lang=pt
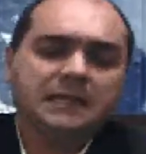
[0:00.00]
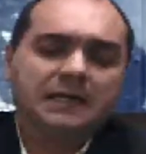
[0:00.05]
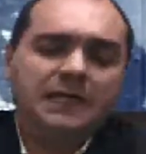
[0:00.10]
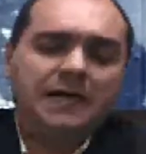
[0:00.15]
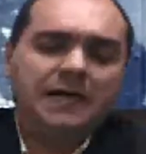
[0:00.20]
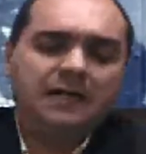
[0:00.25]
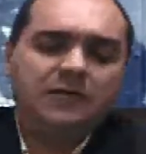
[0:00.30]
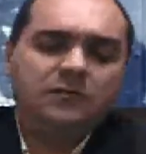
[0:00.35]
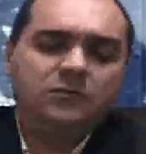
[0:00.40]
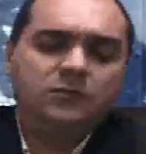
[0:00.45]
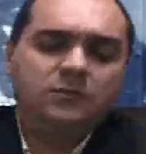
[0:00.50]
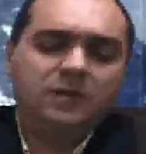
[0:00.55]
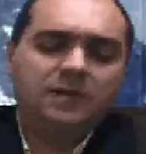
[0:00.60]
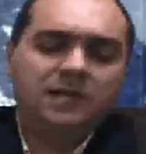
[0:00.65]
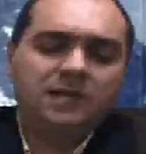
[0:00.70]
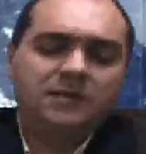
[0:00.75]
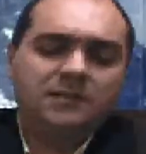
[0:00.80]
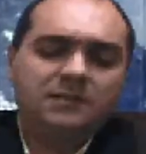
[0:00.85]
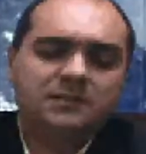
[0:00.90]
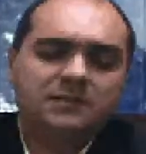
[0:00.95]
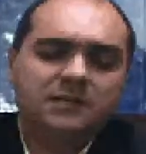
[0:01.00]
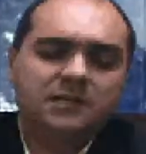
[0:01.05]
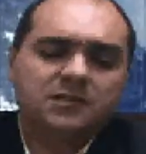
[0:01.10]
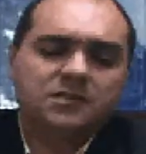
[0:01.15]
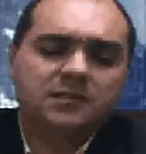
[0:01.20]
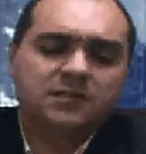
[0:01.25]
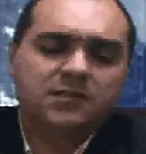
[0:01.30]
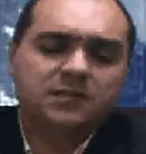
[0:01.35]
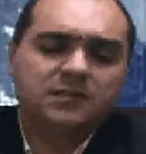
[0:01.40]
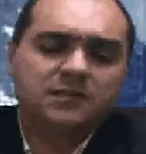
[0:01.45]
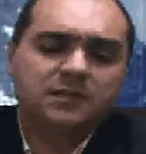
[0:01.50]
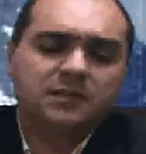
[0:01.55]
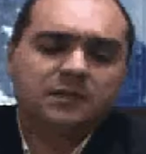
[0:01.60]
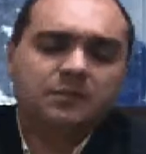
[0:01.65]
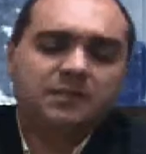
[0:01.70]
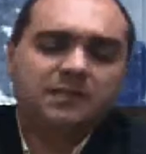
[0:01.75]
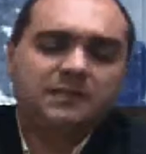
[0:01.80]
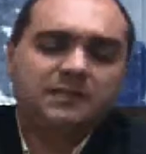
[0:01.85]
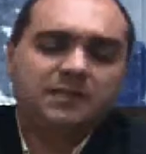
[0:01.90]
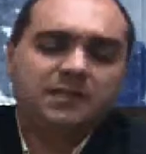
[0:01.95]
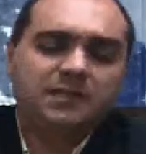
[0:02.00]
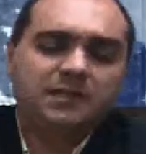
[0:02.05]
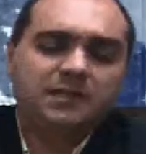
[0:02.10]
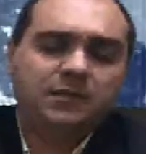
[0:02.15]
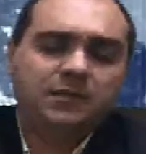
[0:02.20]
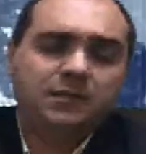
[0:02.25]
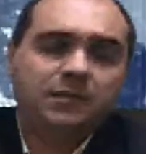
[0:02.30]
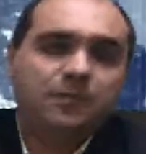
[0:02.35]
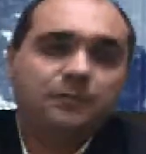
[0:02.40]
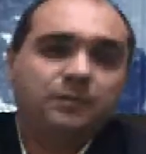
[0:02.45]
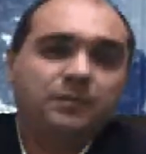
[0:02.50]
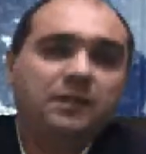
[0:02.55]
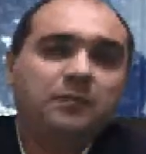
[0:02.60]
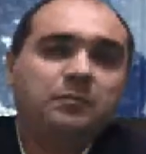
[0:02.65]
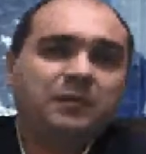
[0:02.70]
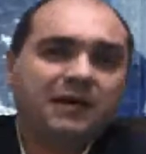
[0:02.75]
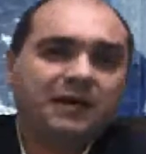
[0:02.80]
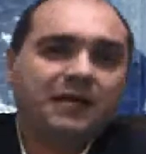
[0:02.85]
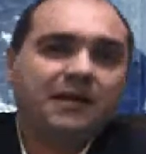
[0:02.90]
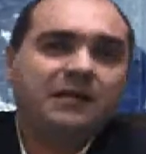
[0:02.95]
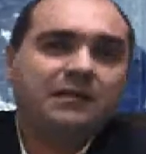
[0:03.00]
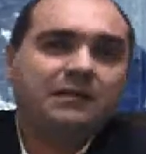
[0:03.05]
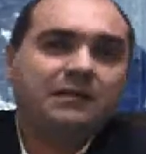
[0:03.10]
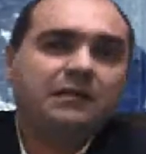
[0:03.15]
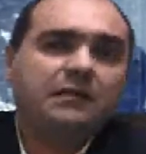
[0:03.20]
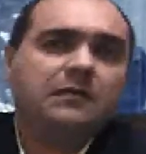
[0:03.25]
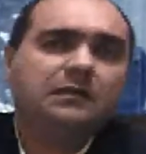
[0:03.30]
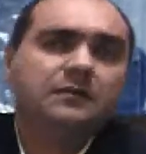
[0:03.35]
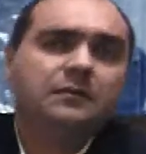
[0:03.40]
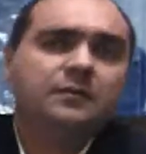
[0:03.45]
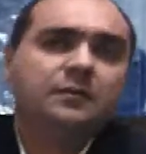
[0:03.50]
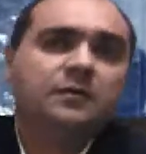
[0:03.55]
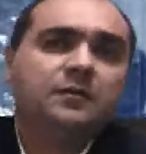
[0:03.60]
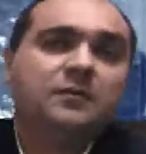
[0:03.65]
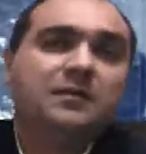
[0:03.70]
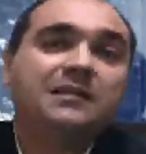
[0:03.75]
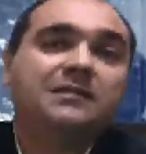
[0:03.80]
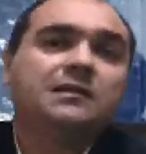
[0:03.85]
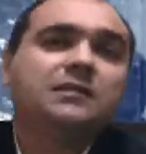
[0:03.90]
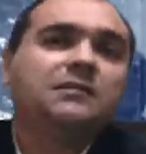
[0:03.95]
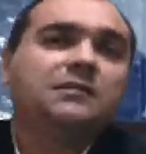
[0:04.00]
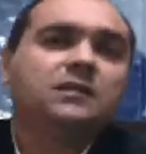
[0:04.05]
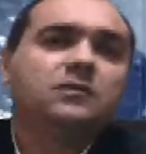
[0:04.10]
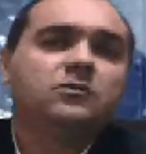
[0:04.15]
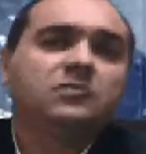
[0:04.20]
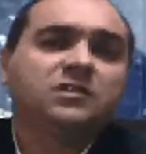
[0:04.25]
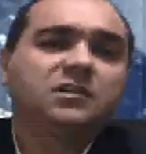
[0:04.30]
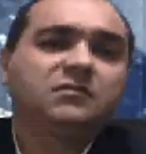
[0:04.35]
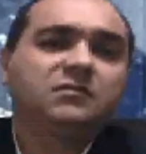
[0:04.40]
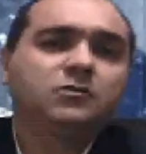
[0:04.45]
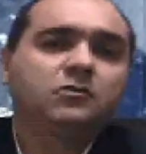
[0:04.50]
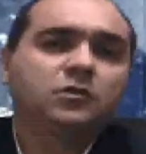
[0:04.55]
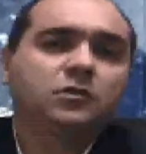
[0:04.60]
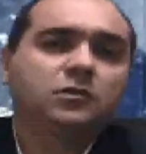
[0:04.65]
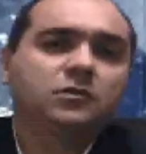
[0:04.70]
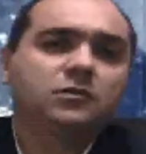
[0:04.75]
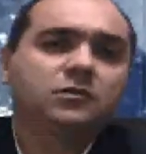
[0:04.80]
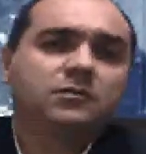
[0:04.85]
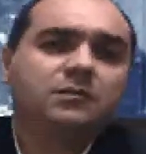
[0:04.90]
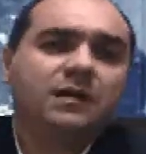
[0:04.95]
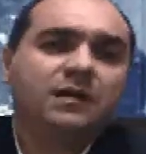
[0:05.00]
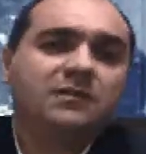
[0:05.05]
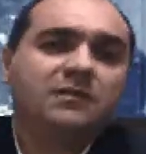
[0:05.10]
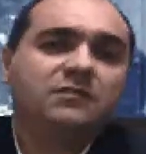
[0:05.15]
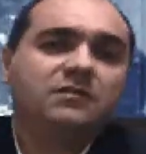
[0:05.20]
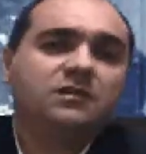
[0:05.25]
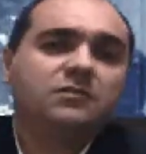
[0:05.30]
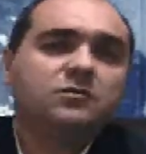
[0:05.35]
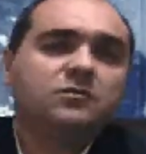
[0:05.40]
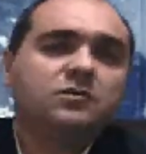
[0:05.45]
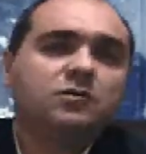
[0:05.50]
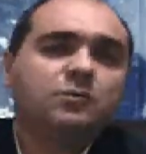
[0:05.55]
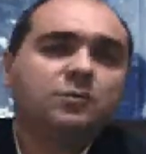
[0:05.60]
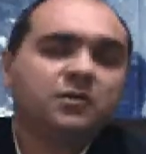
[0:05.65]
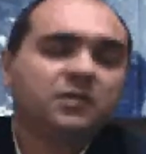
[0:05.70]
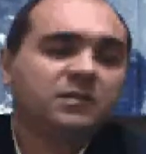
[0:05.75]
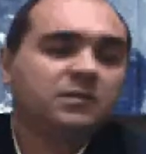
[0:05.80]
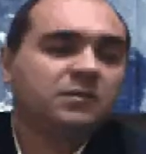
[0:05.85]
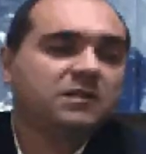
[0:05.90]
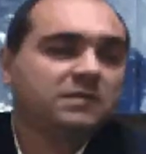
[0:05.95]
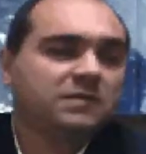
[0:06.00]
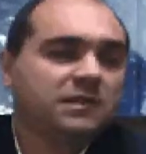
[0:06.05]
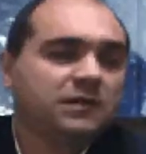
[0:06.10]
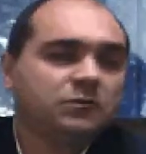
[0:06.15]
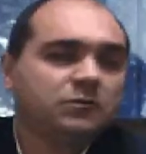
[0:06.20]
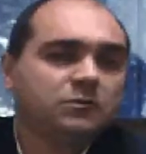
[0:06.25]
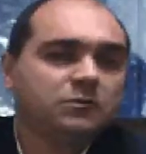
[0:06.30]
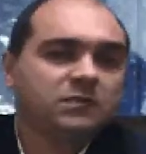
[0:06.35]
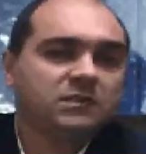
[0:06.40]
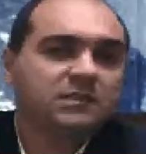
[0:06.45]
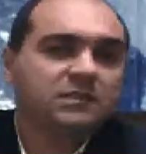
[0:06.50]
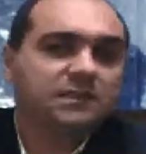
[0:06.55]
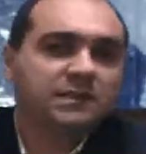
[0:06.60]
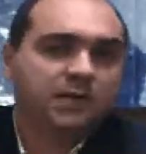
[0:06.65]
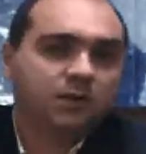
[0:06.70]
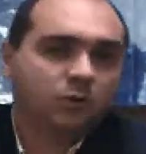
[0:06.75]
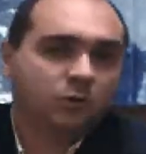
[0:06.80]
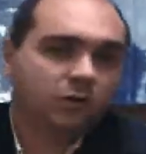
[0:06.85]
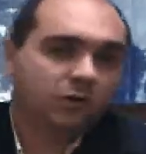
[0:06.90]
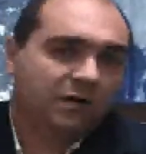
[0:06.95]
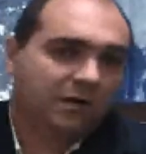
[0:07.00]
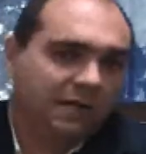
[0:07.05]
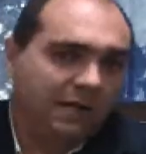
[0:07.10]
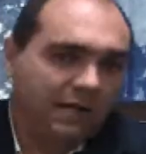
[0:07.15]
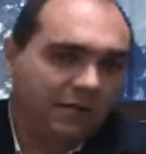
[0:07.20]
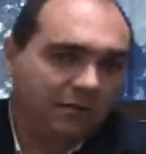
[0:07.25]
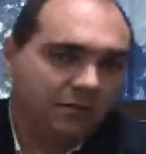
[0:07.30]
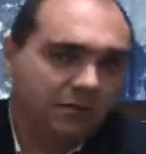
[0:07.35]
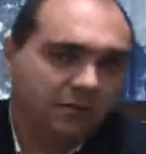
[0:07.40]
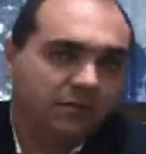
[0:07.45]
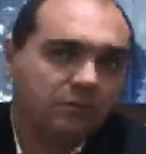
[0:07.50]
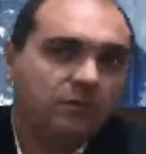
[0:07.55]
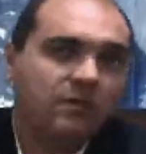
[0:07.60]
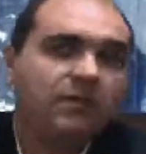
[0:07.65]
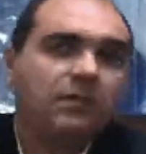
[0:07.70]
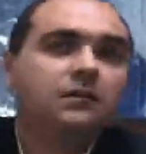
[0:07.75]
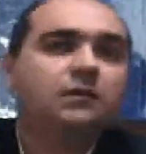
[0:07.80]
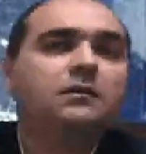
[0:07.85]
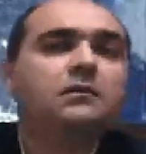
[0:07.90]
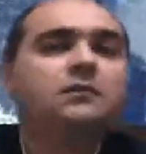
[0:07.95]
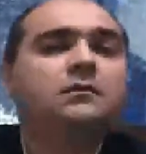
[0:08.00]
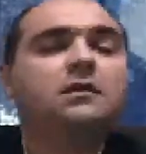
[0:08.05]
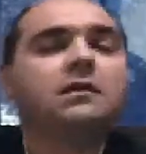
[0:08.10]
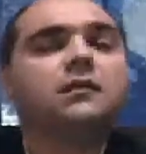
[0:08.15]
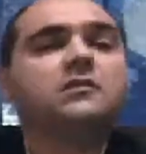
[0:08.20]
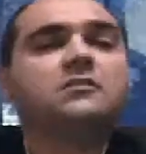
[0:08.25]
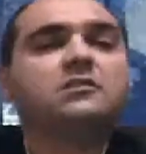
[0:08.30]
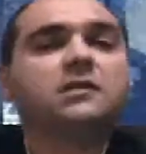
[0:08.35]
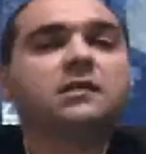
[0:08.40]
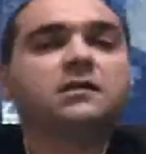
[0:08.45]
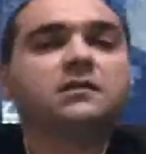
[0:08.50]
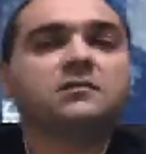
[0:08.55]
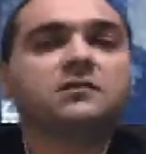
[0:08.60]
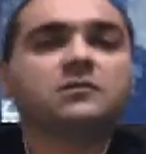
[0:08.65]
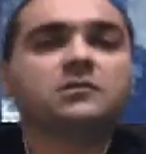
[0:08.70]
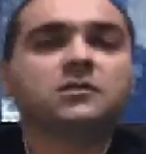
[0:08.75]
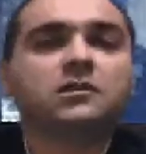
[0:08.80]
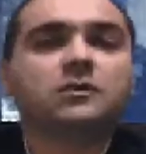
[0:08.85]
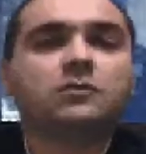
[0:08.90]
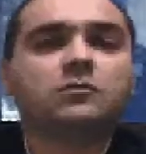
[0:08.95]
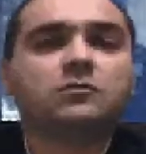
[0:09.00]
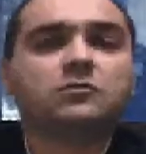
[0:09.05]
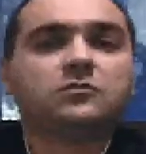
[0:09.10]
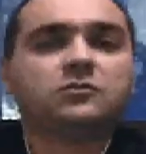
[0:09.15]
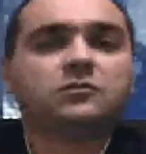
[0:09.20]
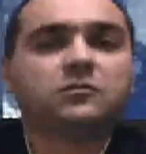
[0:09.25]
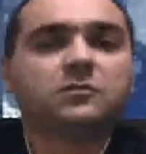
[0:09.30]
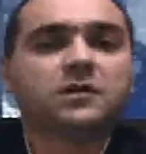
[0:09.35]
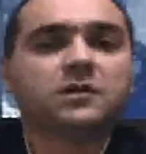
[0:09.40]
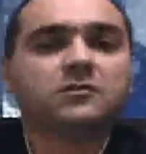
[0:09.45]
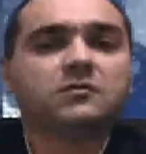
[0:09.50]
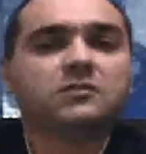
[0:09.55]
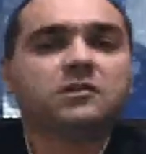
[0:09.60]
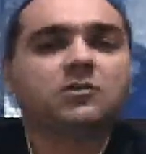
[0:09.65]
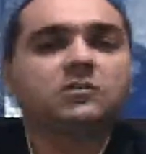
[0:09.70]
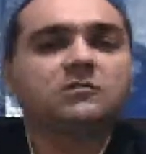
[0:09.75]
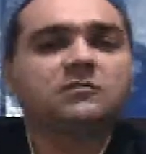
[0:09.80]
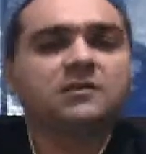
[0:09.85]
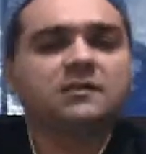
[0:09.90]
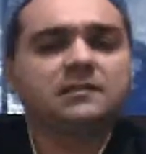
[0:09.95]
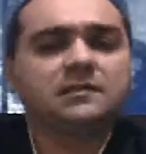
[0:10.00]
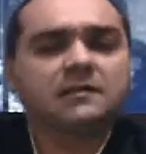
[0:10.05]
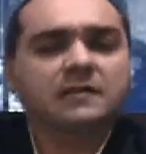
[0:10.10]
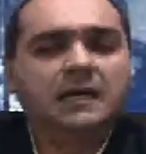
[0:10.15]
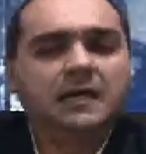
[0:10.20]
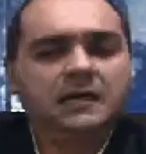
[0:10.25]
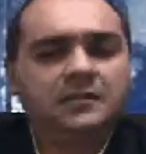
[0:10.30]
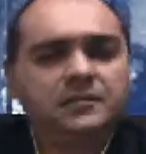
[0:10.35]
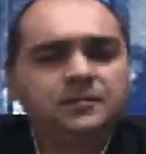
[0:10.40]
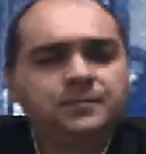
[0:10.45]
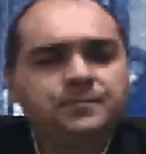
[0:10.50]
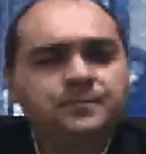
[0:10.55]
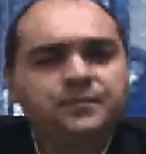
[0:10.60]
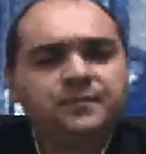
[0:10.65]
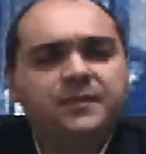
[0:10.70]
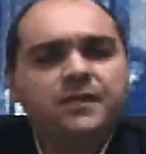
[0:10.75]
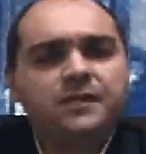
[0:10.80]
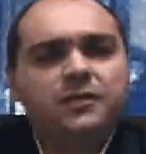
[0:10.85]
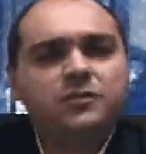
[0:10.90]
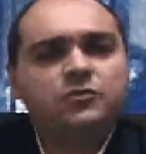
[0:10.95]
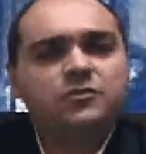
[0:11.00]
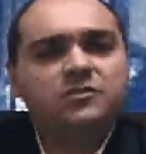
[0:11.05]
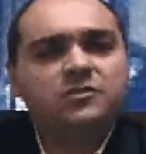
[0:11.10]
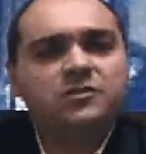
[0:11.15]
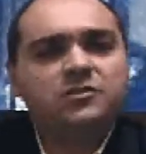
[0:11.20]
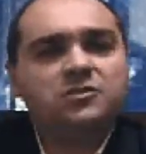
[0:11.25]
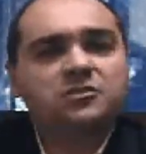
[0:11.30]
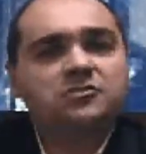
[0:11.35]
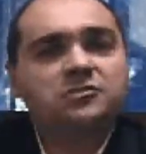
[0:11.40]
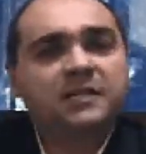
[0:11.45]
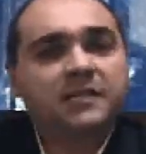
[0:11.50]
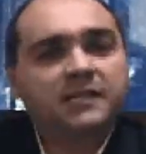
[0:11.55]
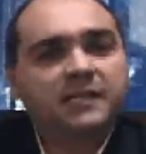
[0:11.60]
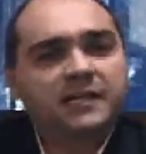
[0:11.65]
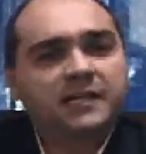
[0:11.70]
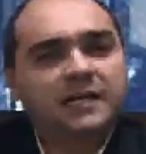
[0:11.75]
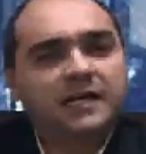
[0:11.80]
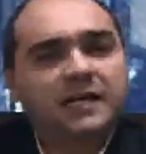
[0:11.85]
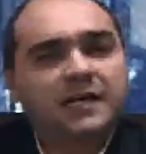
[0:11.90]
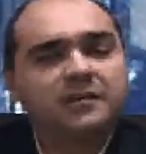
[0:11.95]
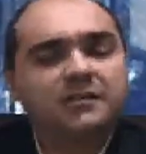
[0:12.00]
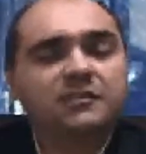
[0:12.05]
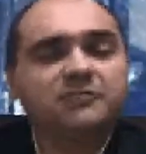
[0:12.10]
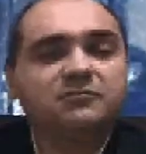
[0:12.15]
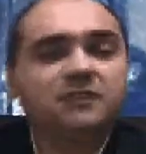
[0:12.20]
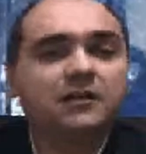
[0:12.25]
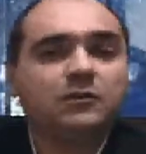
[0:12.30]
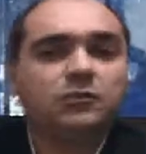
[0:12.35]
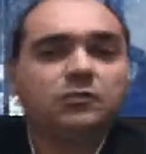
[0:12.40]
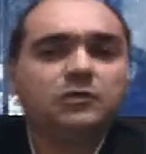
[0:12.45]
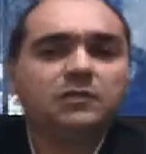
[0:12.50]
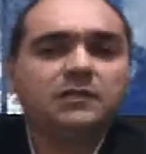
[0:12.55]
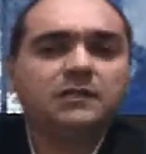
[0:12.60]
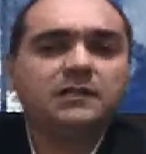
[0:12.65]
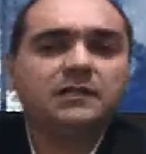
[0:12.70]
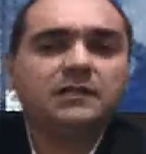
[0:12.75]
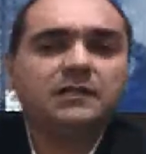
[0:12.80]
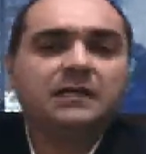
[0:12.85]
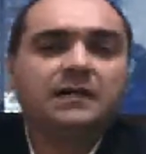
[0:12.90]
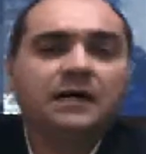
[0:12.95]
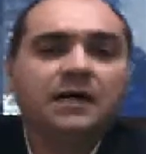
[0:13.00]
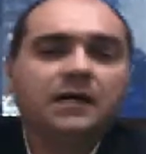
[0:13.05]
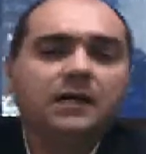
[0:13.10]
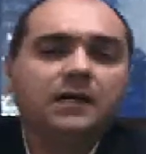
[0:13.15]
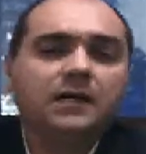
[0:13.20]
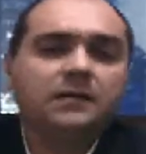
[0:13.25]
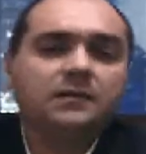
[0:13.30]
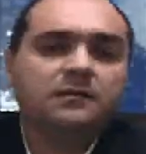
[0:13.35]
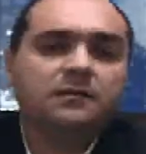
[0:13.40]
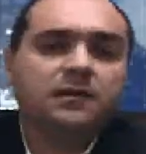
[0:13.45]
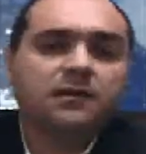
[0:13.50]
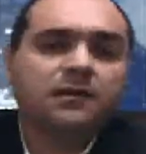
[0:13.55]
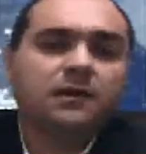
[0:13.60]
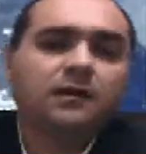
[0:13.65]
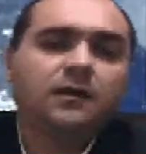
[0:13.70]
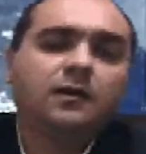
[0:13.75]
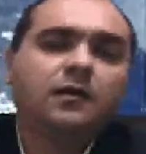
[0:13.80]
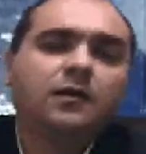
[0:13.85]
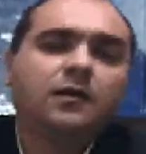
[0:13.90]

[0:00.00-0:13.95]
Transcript: Além do mais, a gerência também estaria preparada né, para atender o servidor através do seu programa de saúde, que seria colocado também na gerência de recursos humanos da universidade, no sentido de agregar né, valor a essa